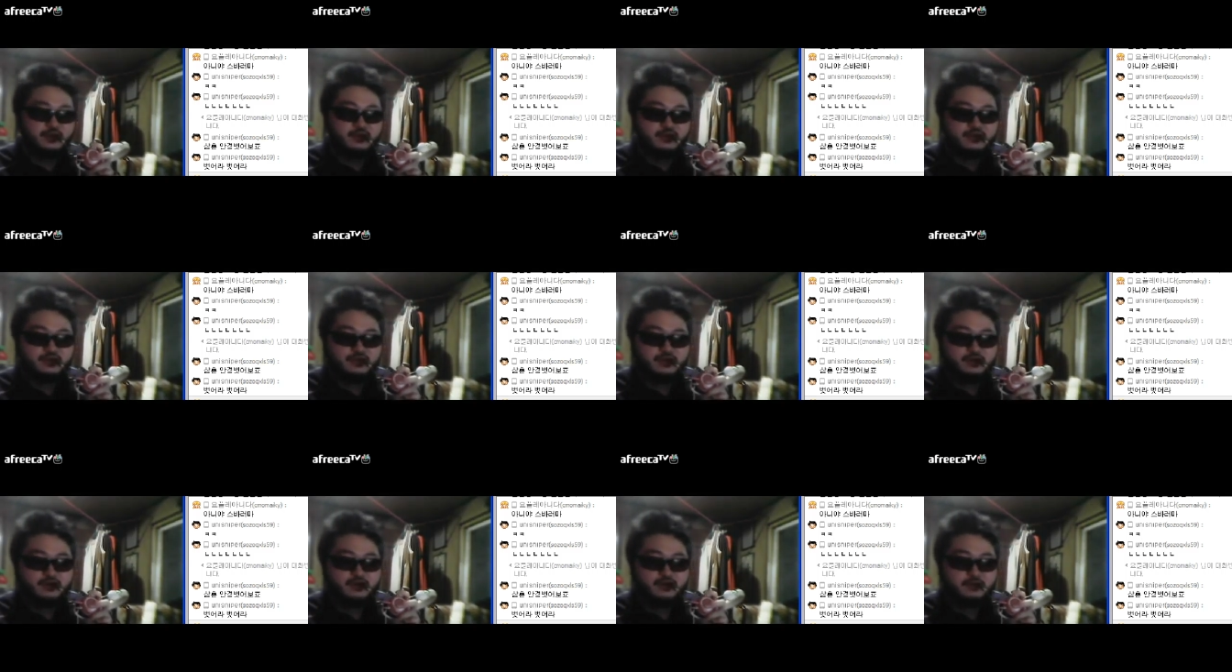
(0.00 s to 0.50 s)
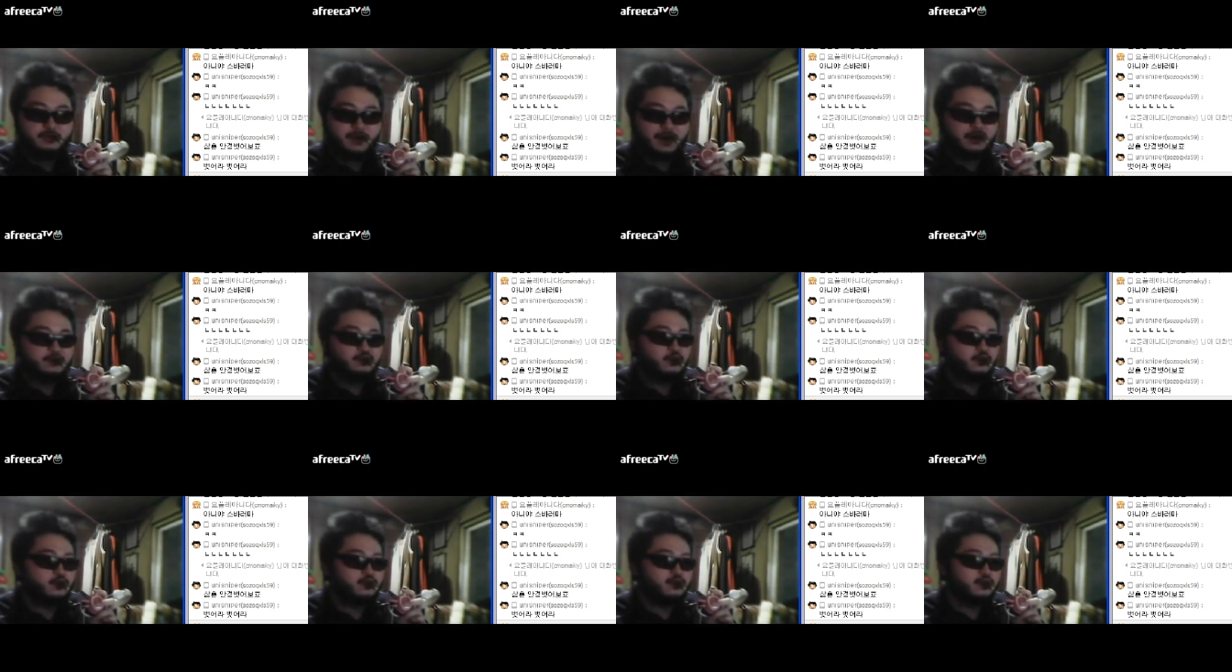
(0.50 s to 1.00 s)
또 이거
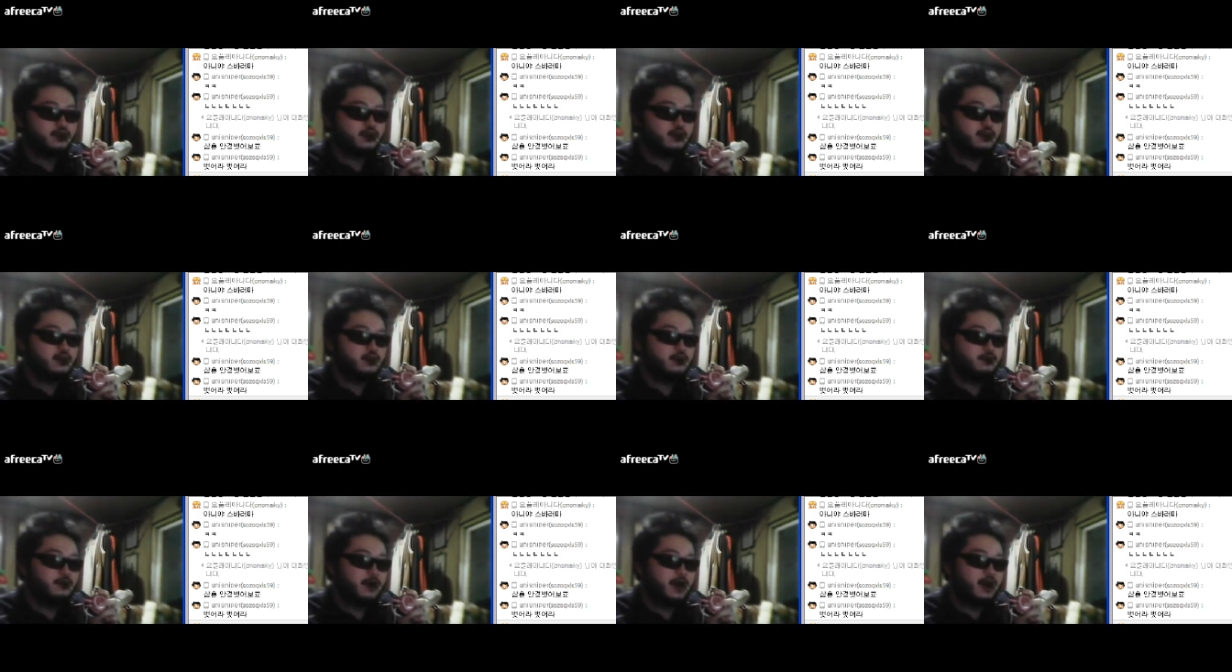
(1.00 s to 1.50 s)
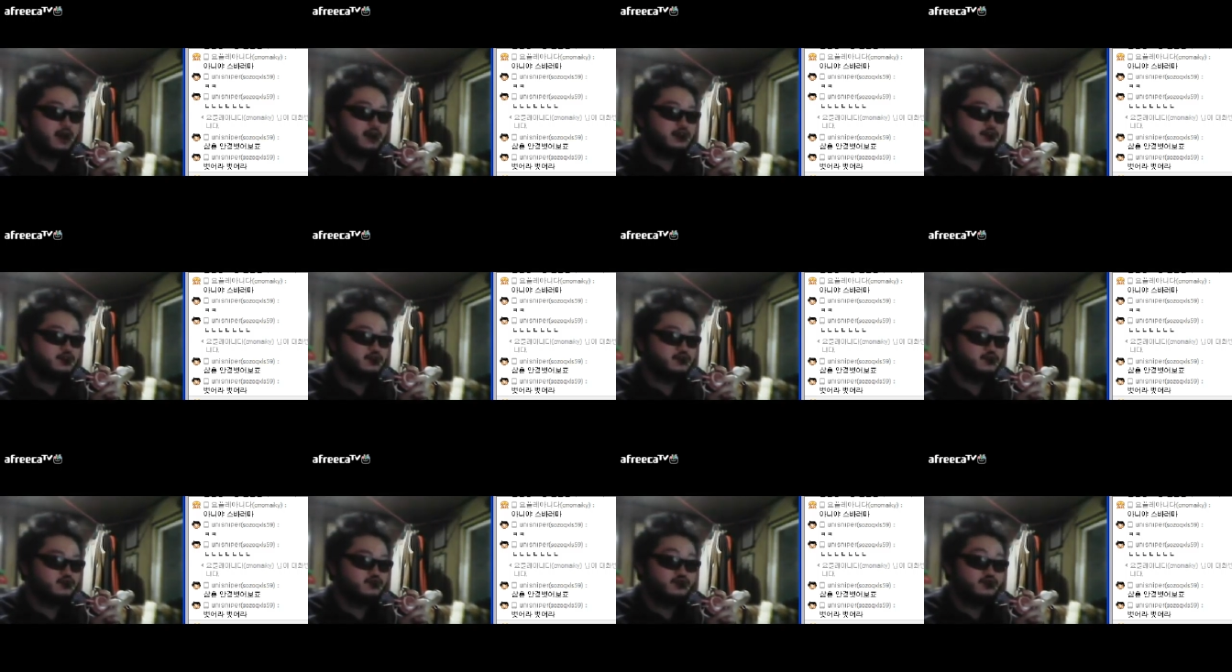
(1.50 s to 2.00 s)
방송 어떻게
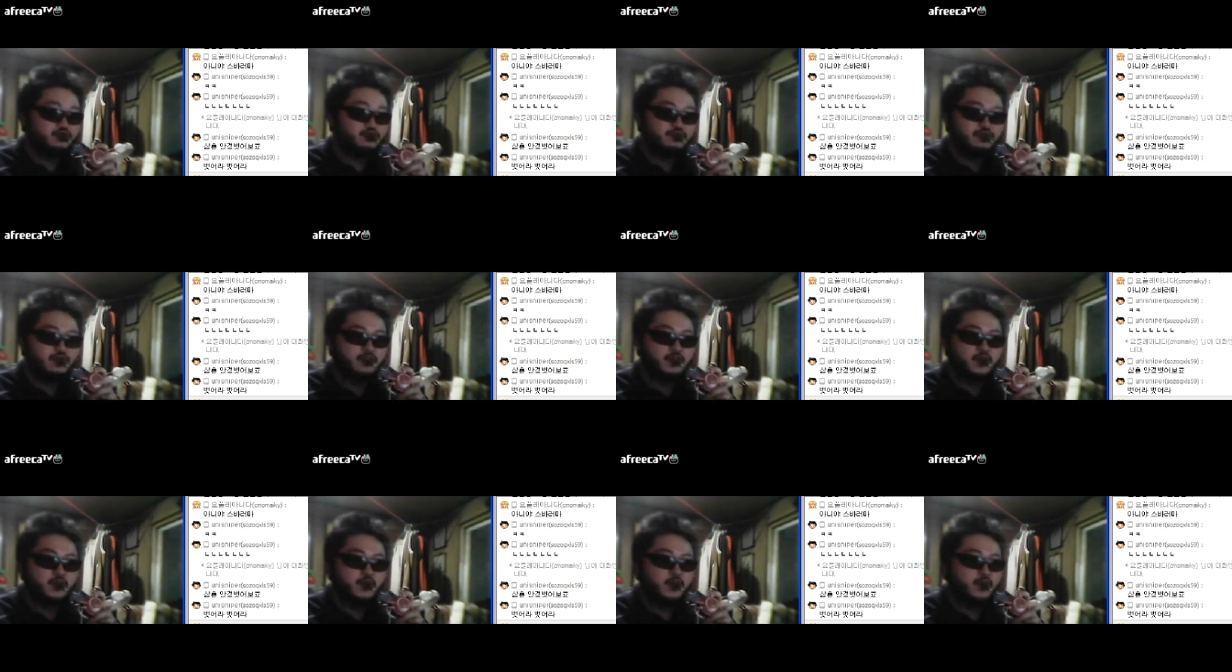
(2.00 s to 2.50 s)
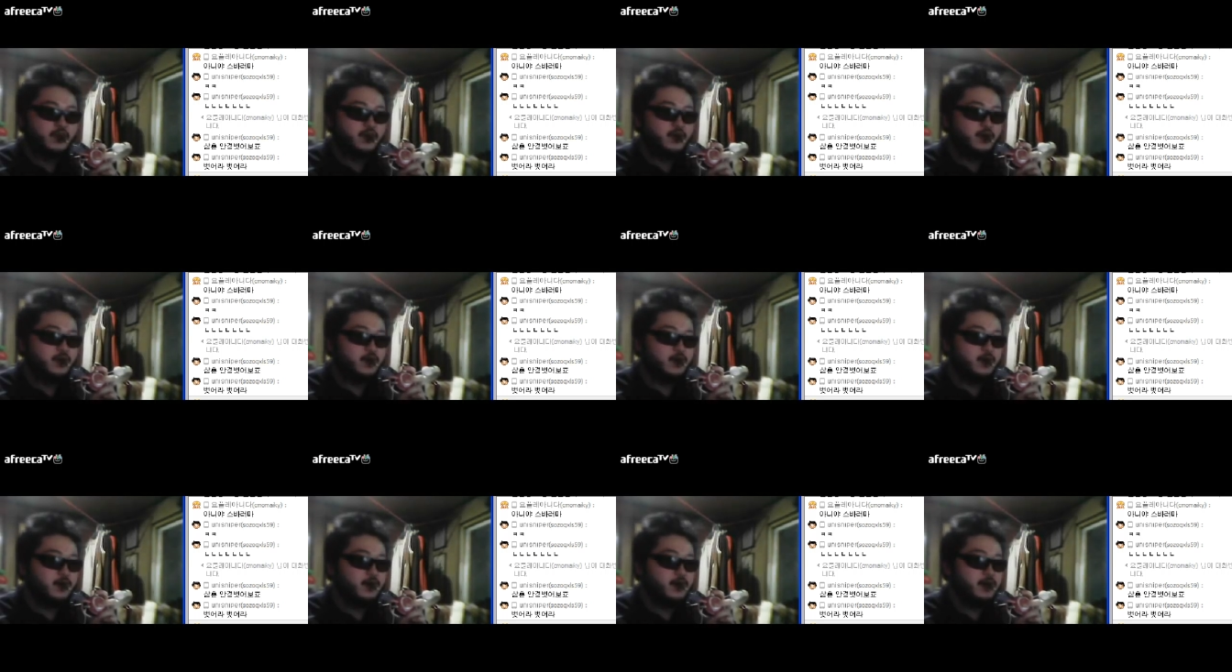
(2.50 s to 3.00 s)
봐가지고
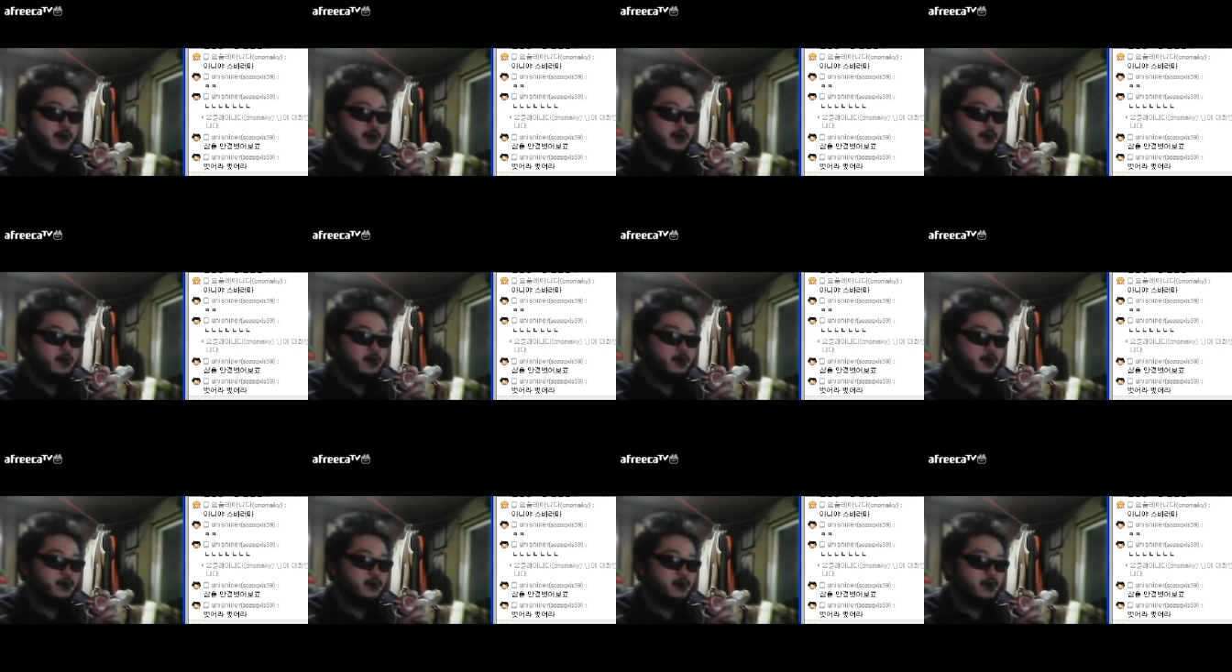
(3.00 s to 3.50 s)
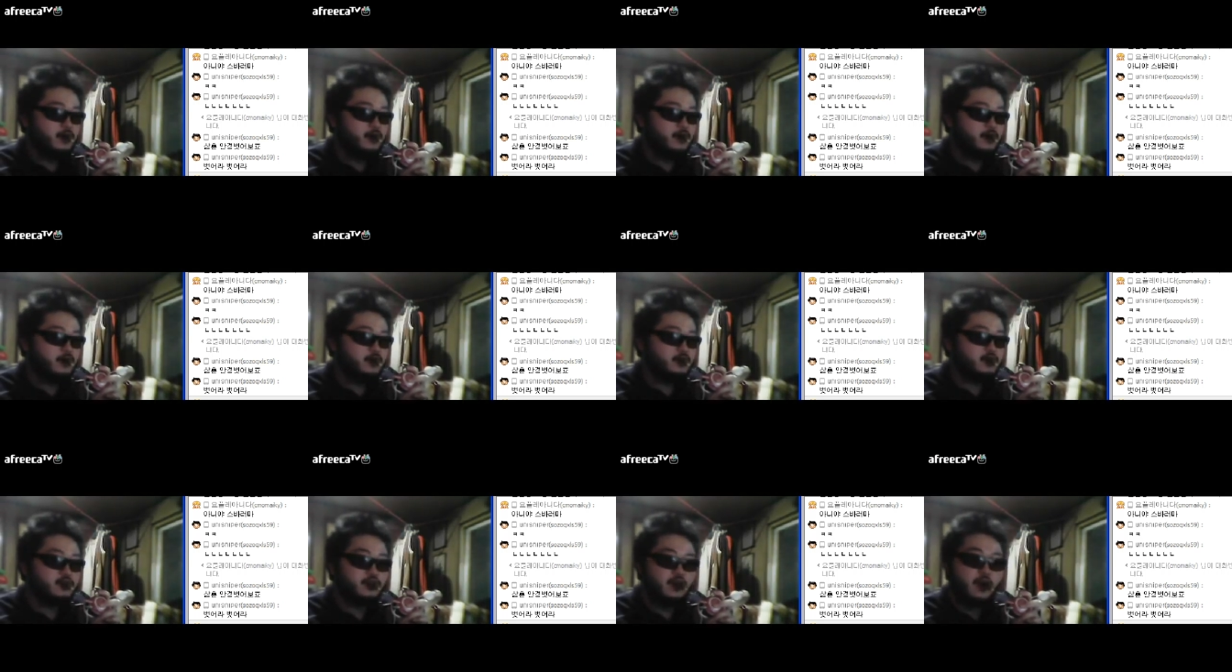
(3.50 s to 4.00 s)
유튜브에서
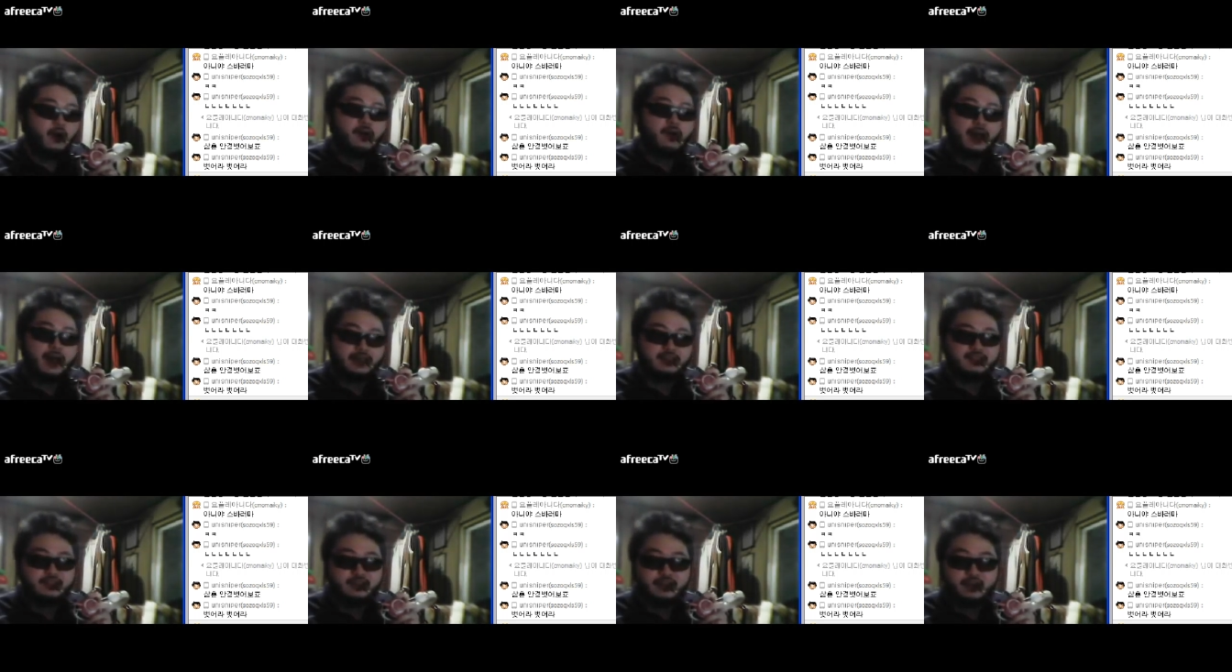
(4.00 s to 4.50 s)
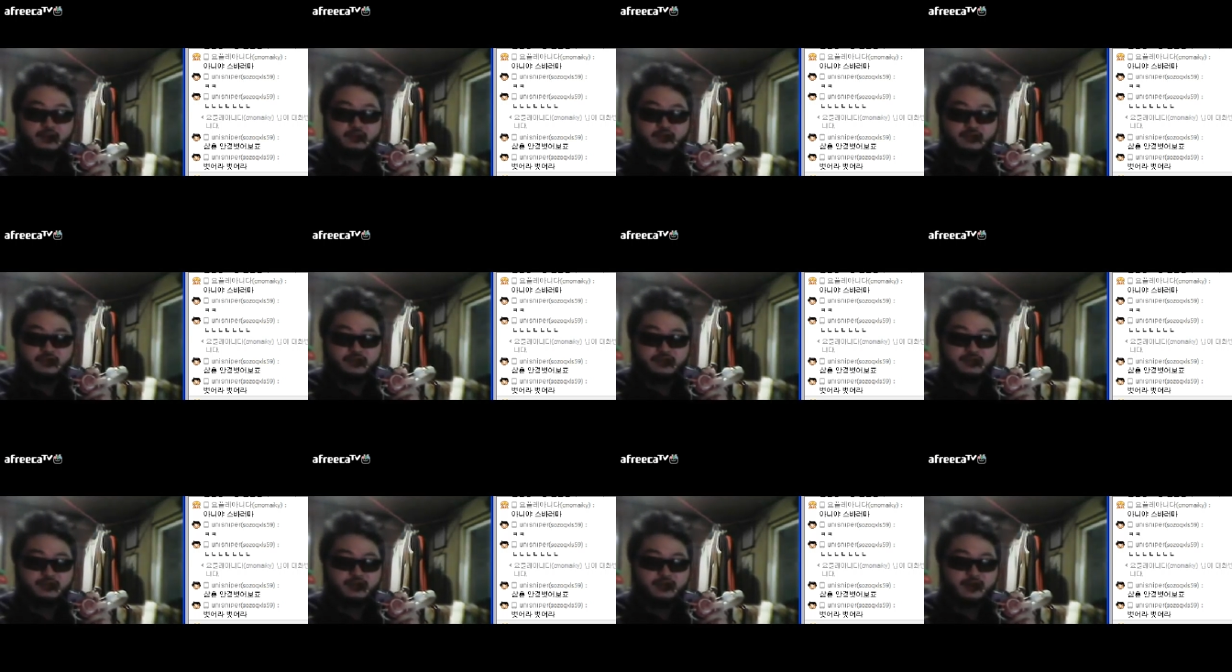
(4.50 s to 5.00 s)
어, 이거 형 아니냐고
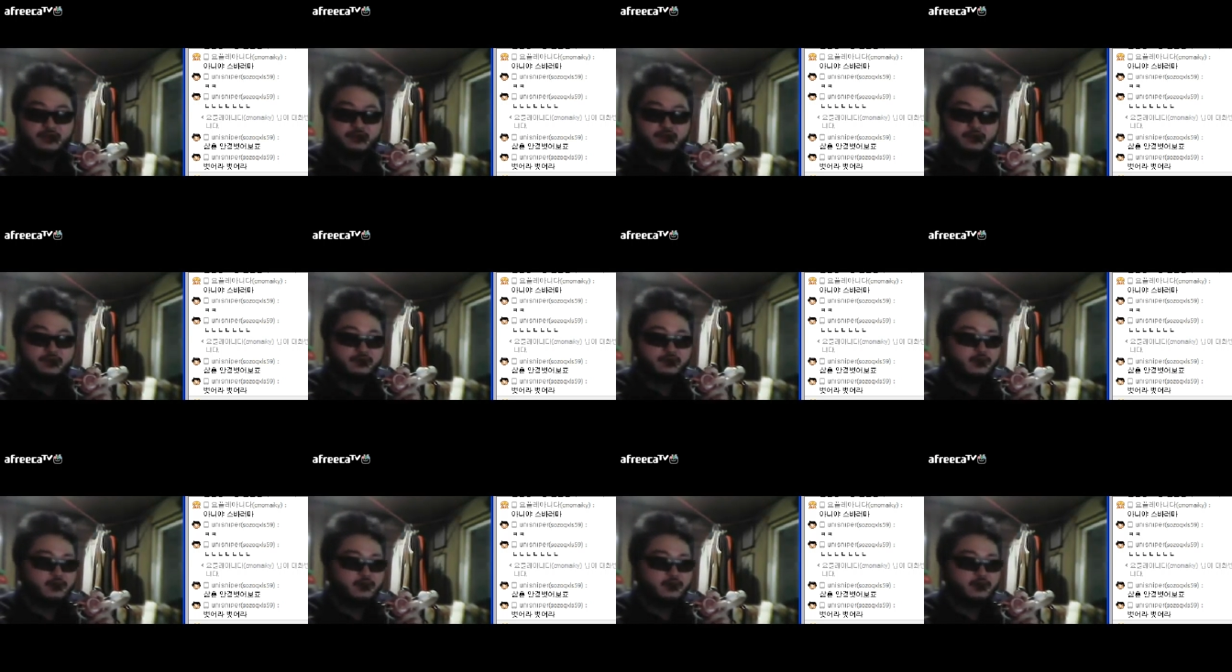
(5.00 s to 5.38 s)
이러더라고요.